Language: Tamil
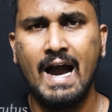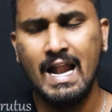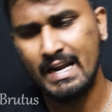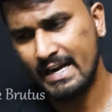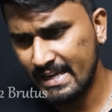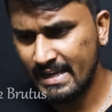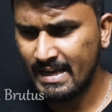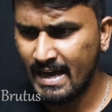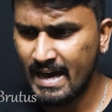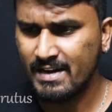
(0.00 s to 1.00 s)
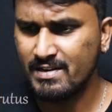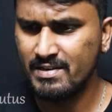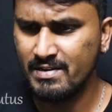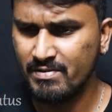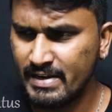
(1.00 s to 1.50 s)
ஆல்ரெடி ஆறு
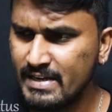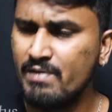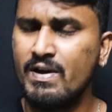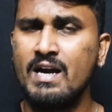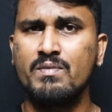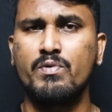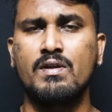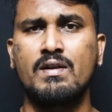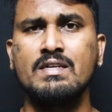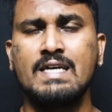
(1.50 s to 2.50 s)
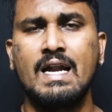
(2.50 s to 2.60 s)
வண்டிகள் வாகனம் போகிறதுனால